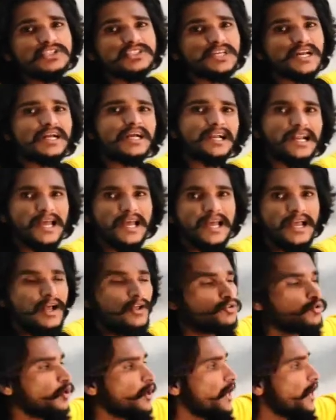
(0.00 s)
सकर है
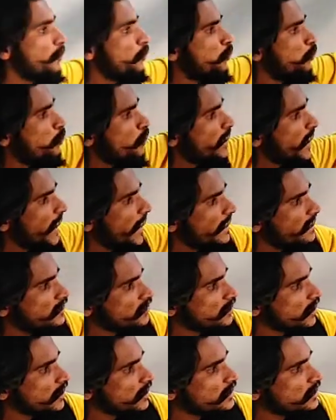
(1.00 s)
तो ए हुक एंड
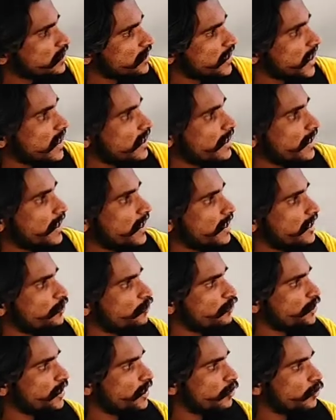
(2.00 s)
सकर से क्या करेगा
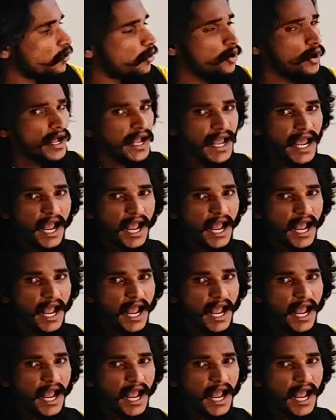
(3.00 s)
न्यूट्रिएंट को